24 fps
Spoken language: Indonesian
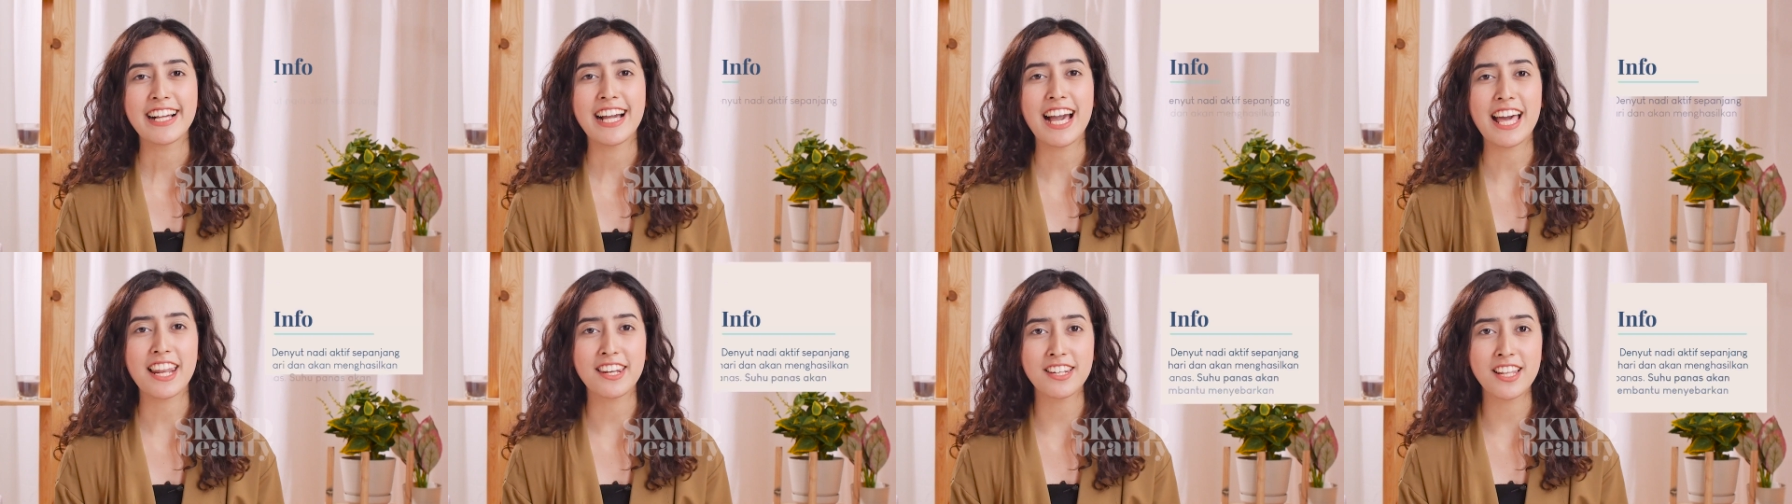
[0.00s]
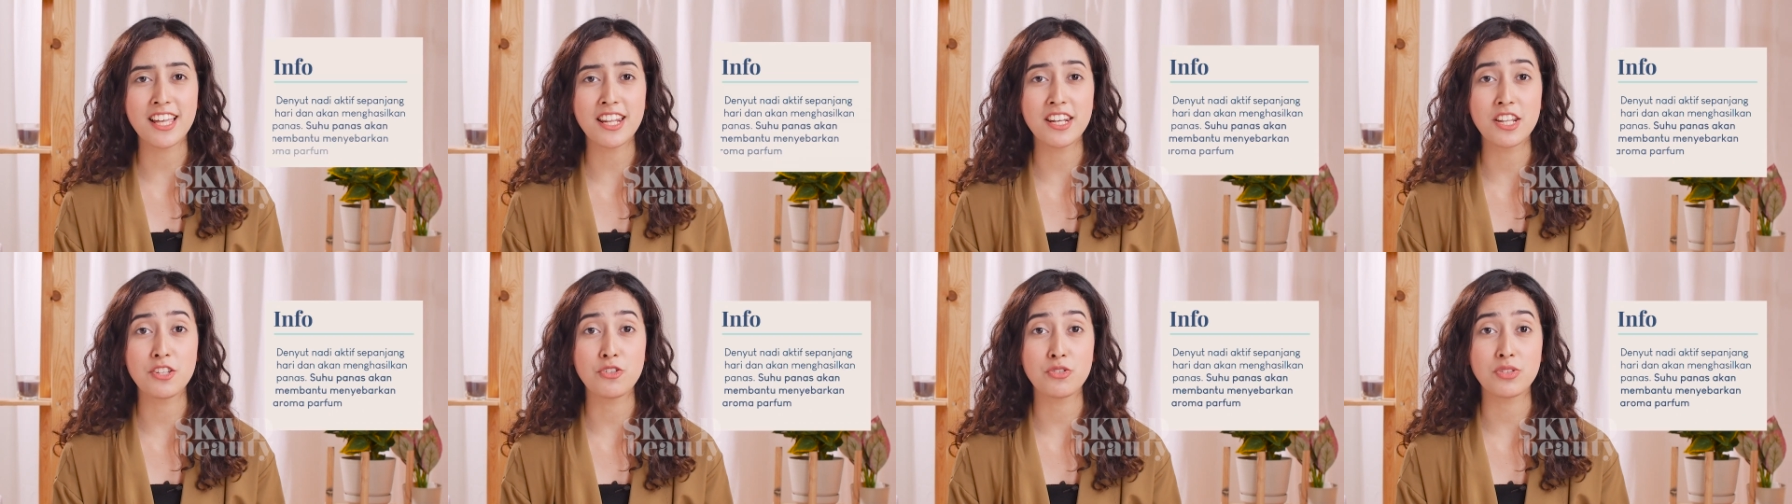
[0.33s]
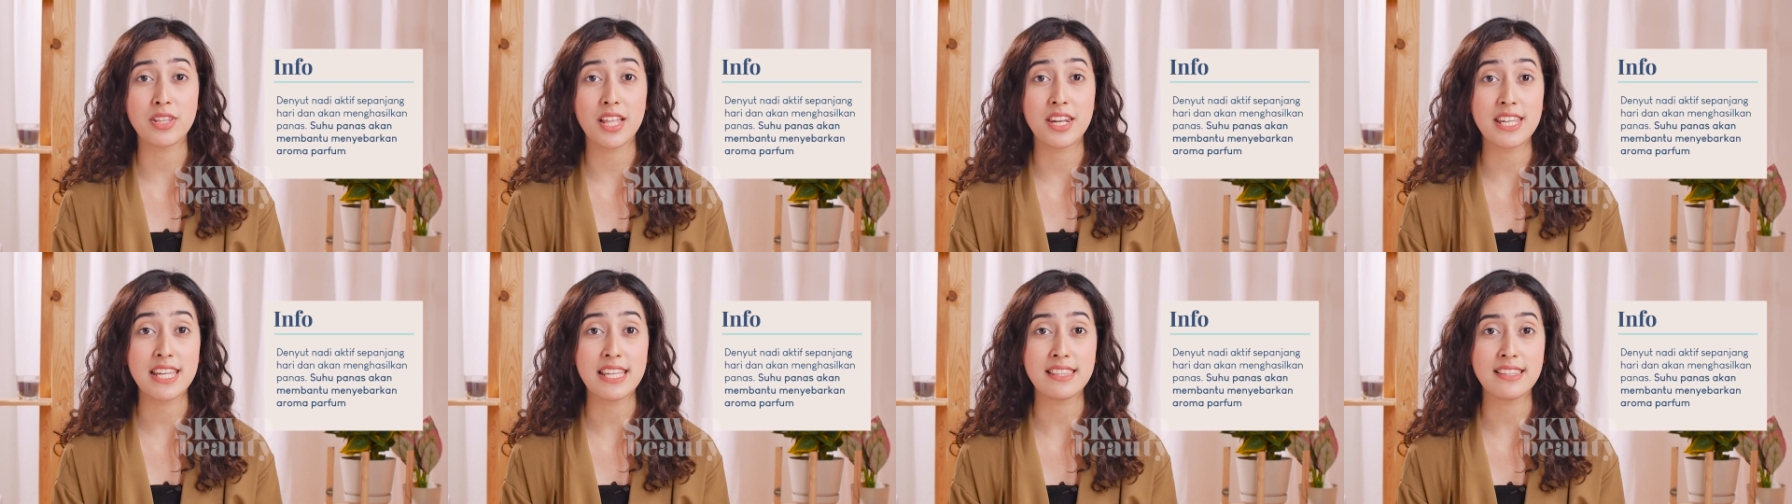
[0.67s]
Karena denyut
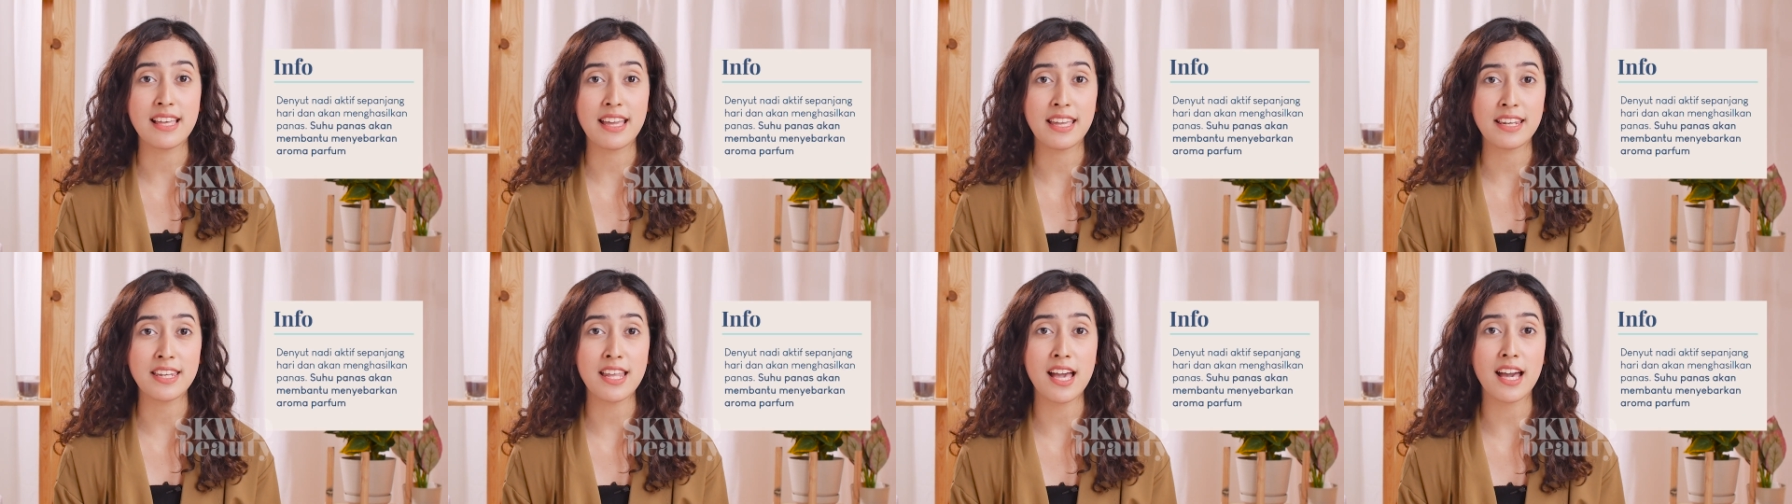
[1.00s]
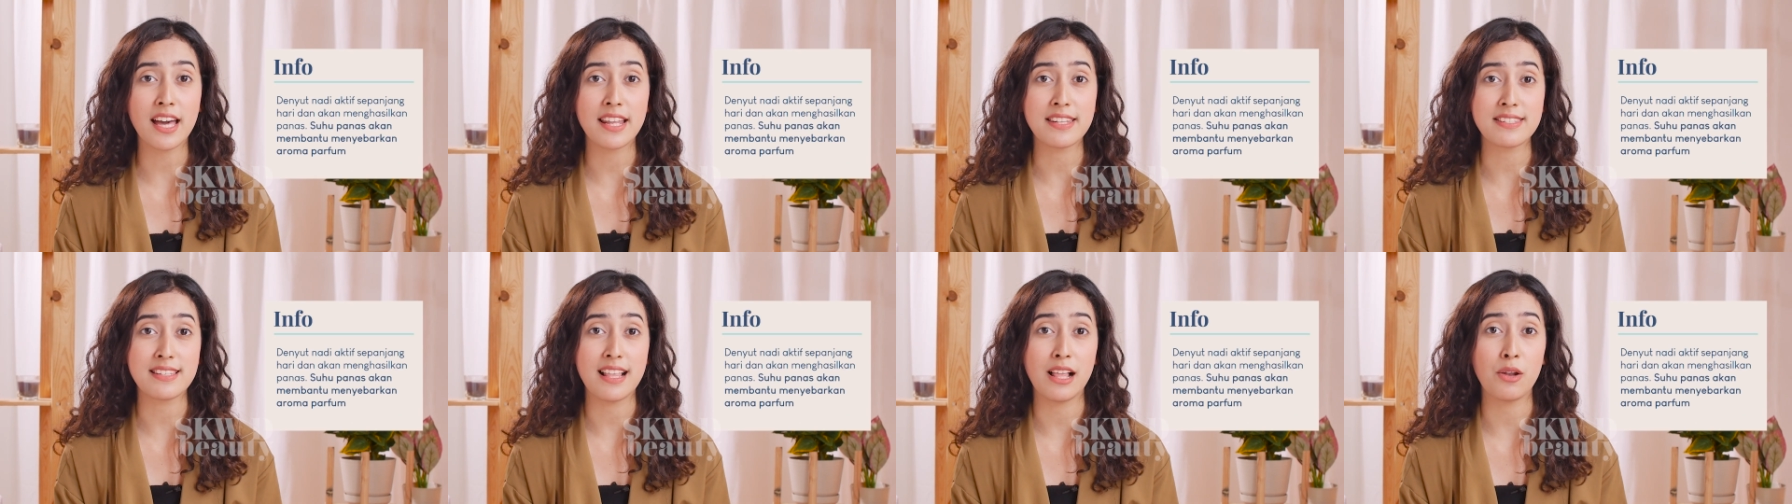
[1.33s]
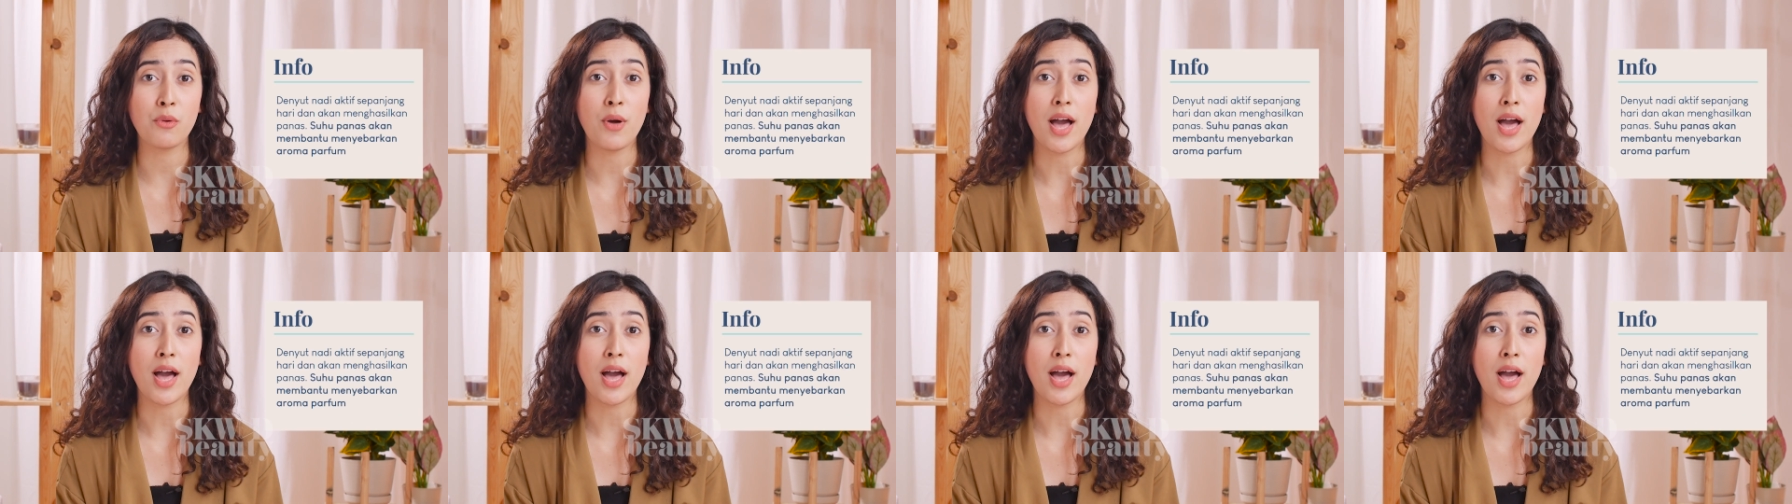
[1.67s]
nadi kita ini akan selalu